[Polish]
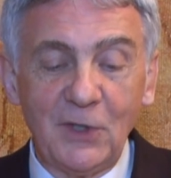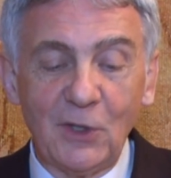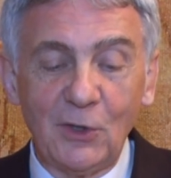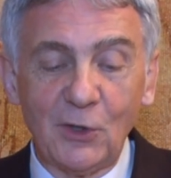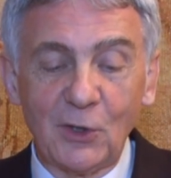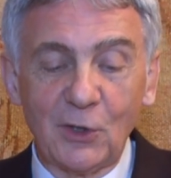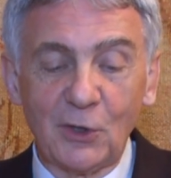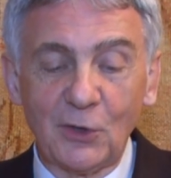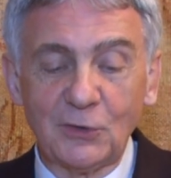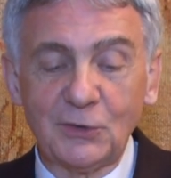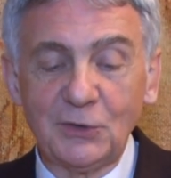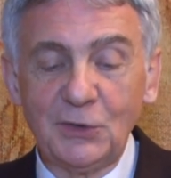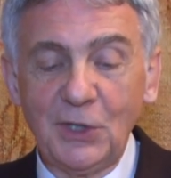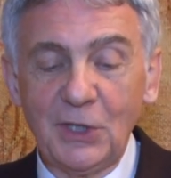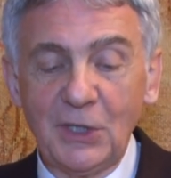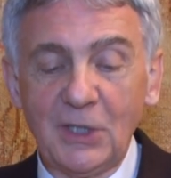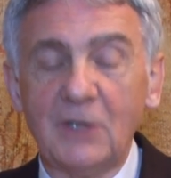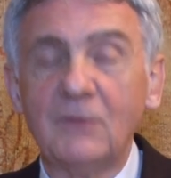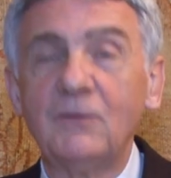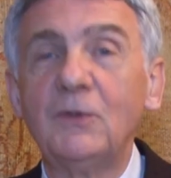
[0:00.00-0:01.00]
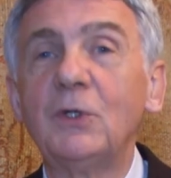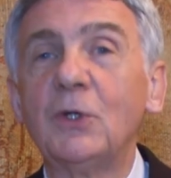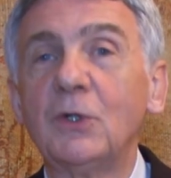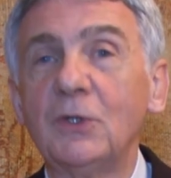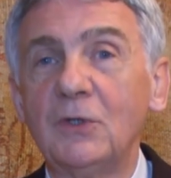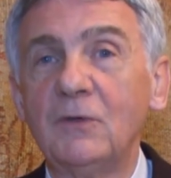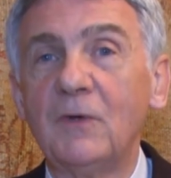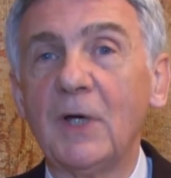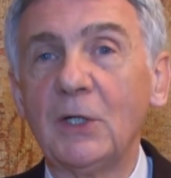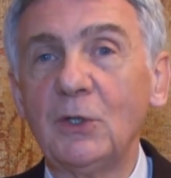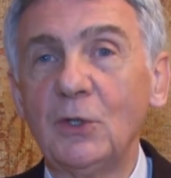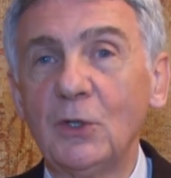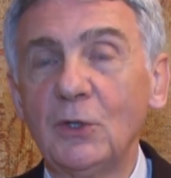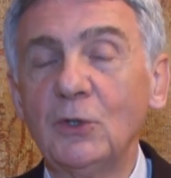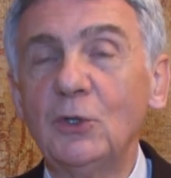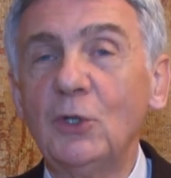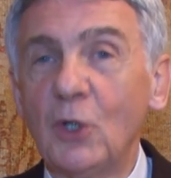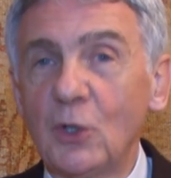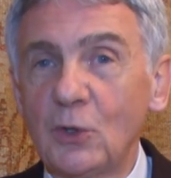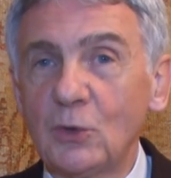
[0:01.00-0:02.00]
wielokrotnie wykonywano
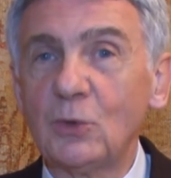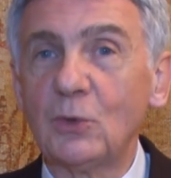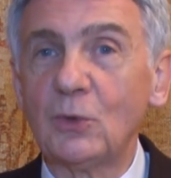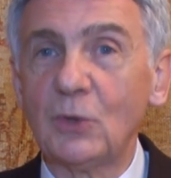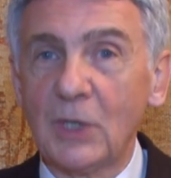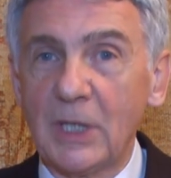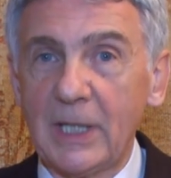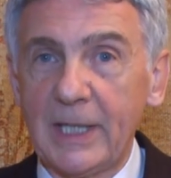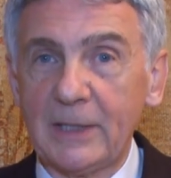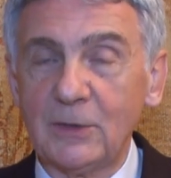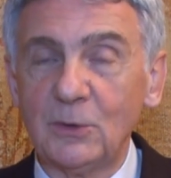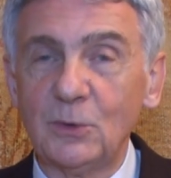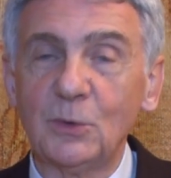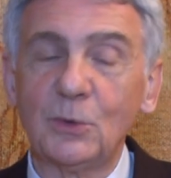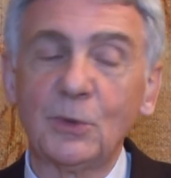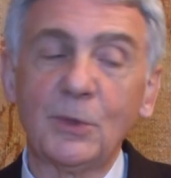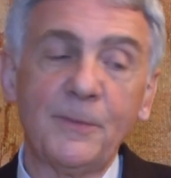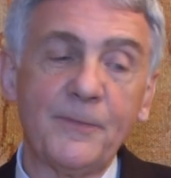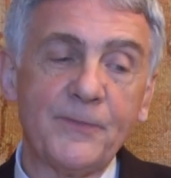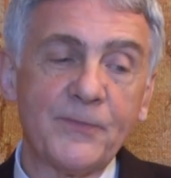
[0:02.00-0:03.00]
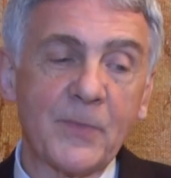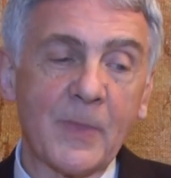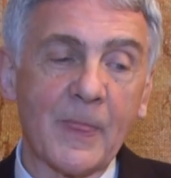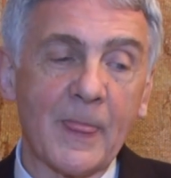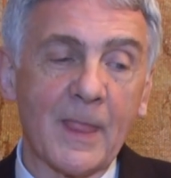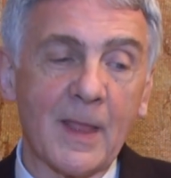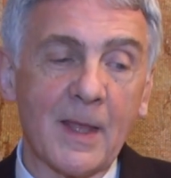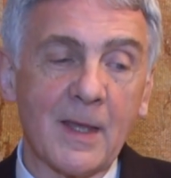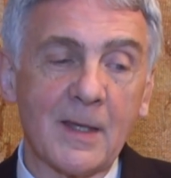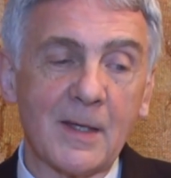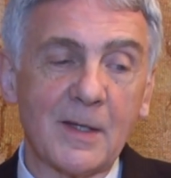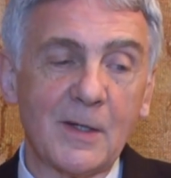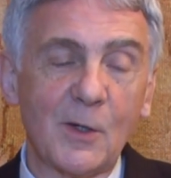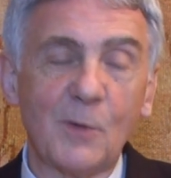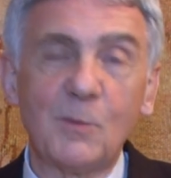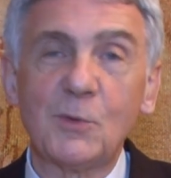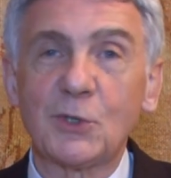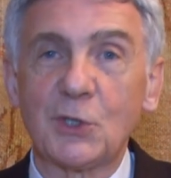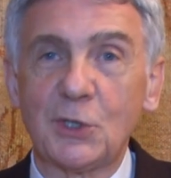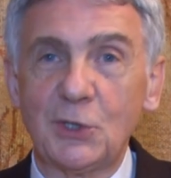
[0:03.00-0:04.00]
Nocturn Hadur, e,
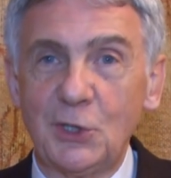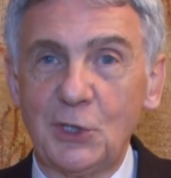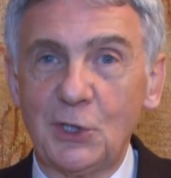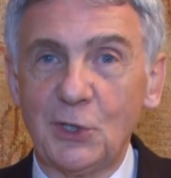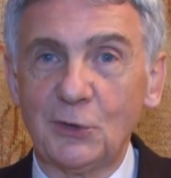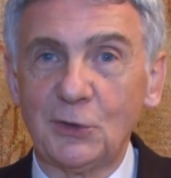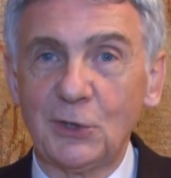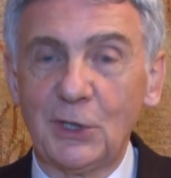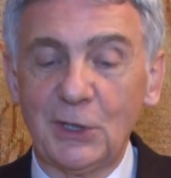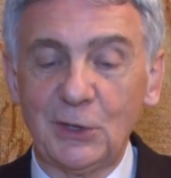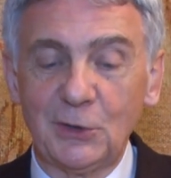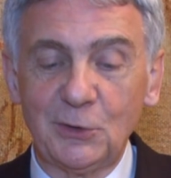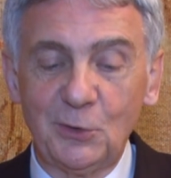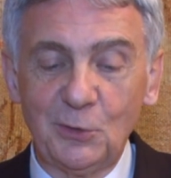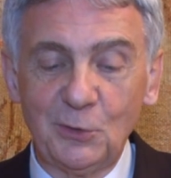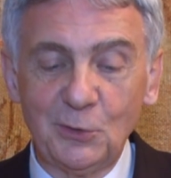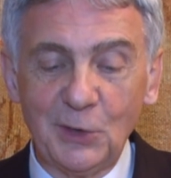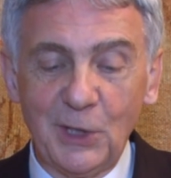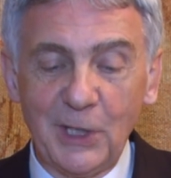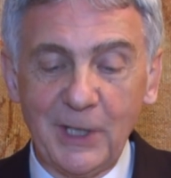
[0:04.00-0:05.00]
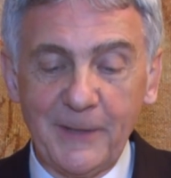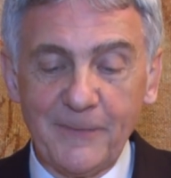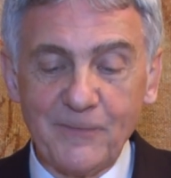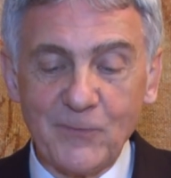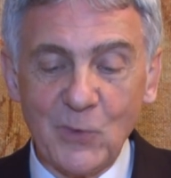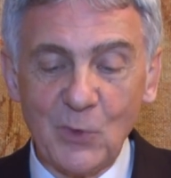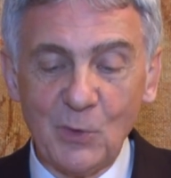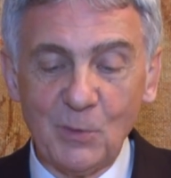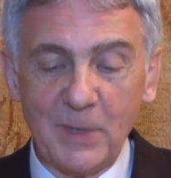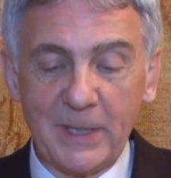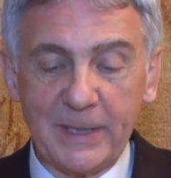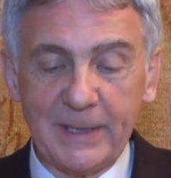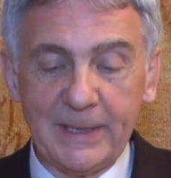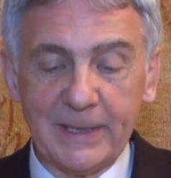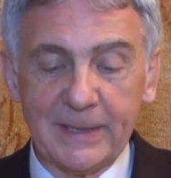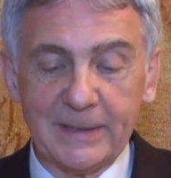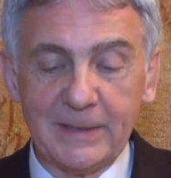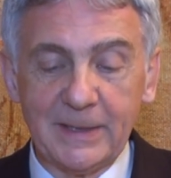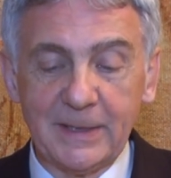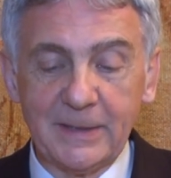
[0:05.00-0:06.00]
op. 62 numer
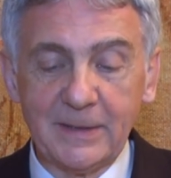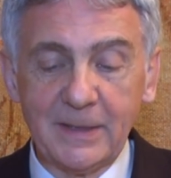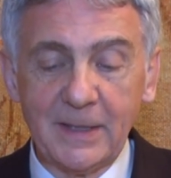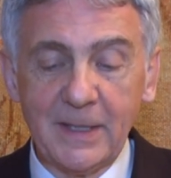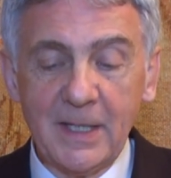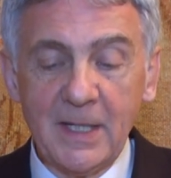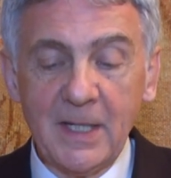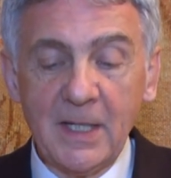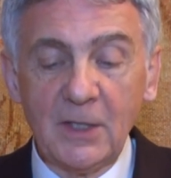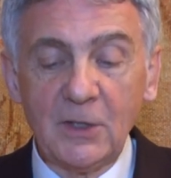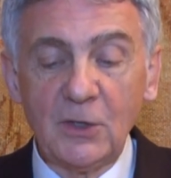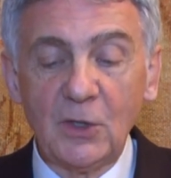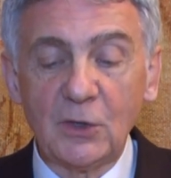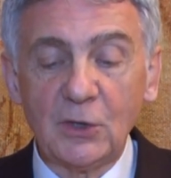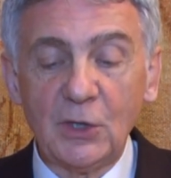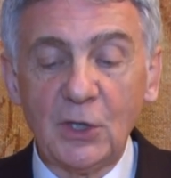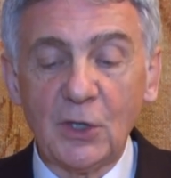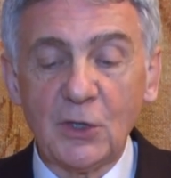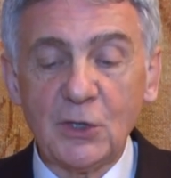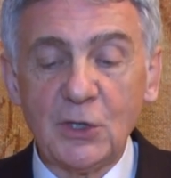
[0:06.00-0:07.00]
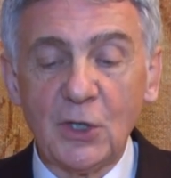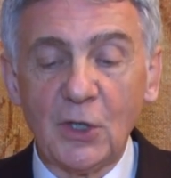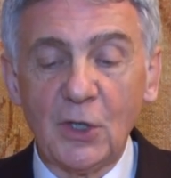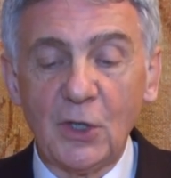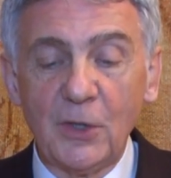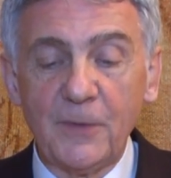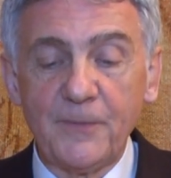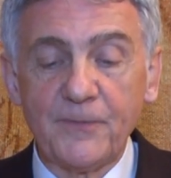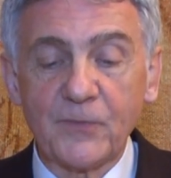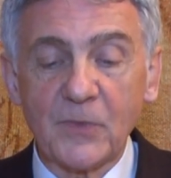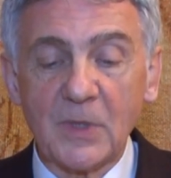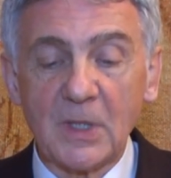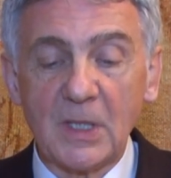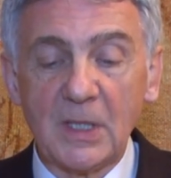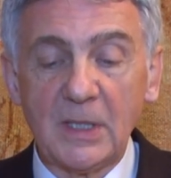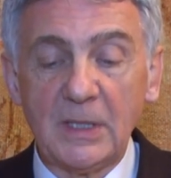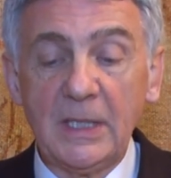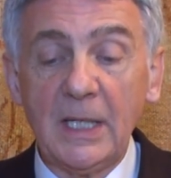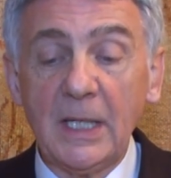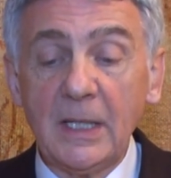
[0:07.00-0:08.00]
1. No, gdy chodzi o
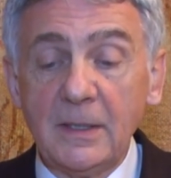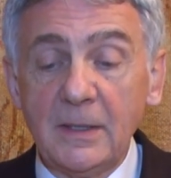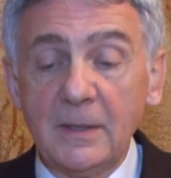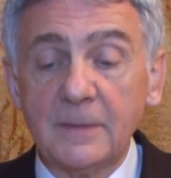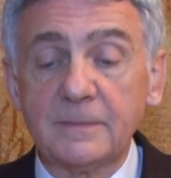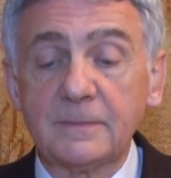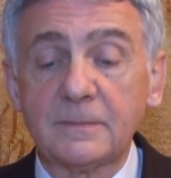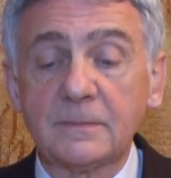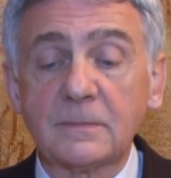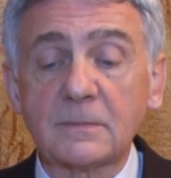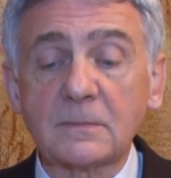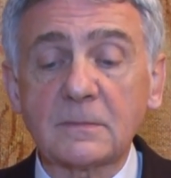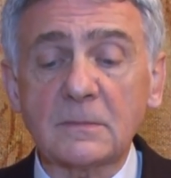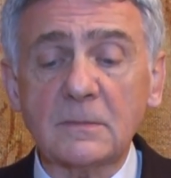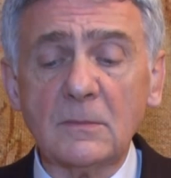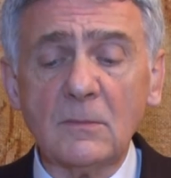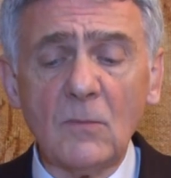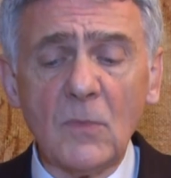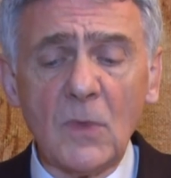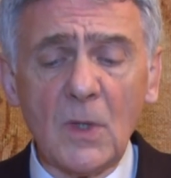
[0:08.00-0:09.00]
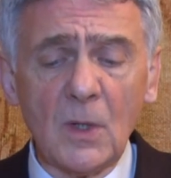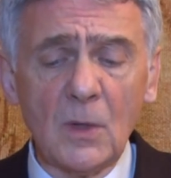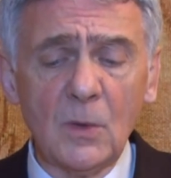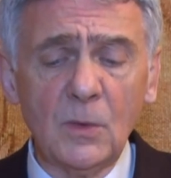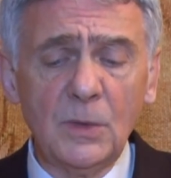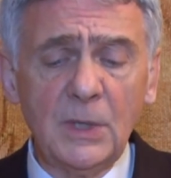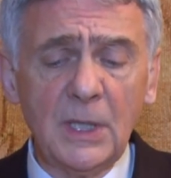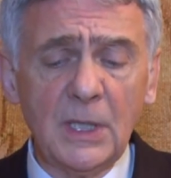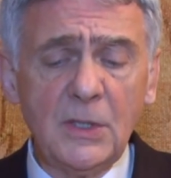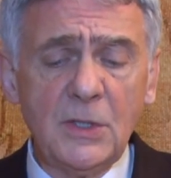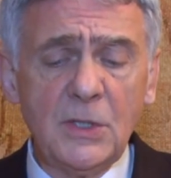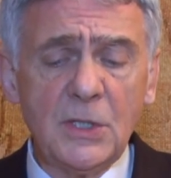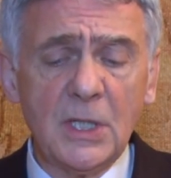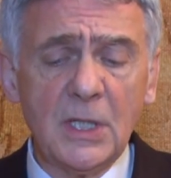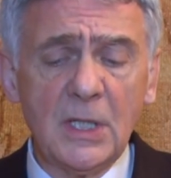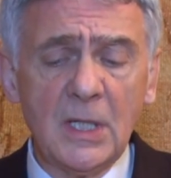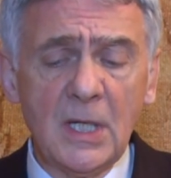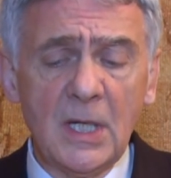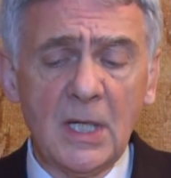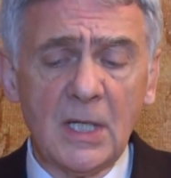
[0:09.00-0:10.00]
jej
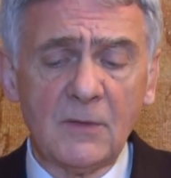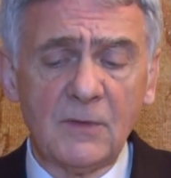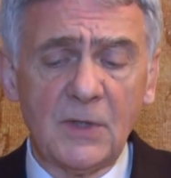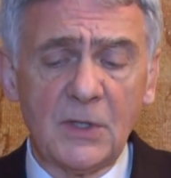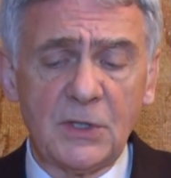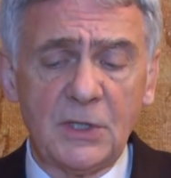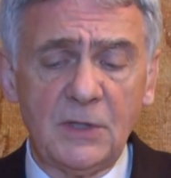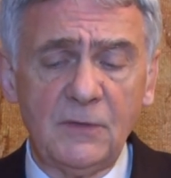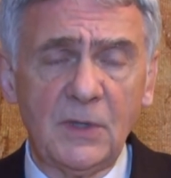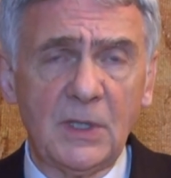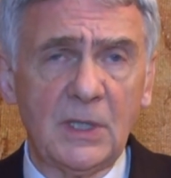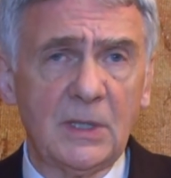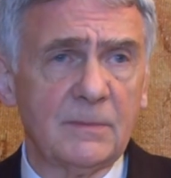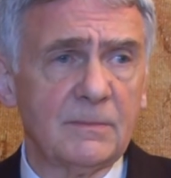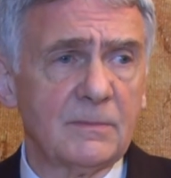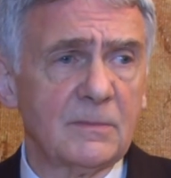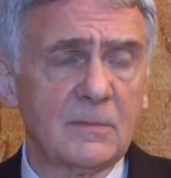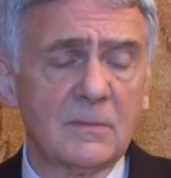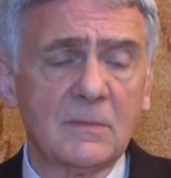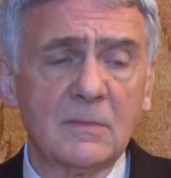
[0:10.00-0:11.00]
ujęcie, właściwie